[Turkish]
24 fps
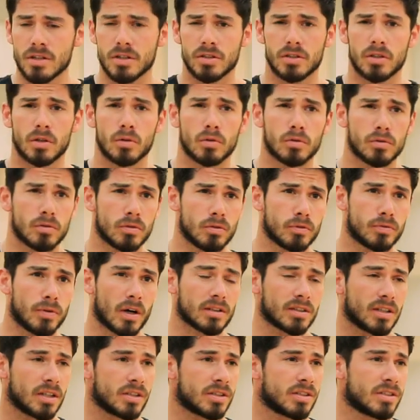işte
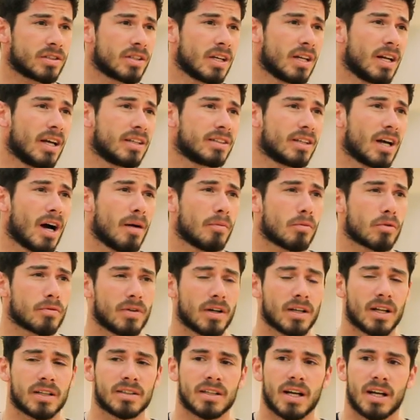ufaktan çiselen yağmur
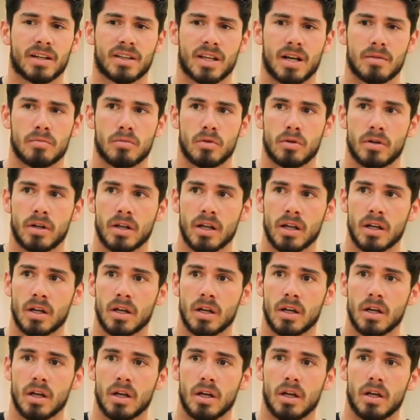falan derken hmm. böyle
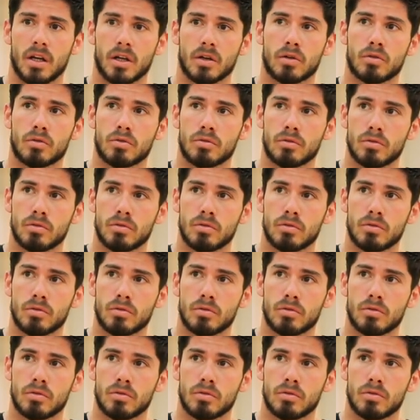e,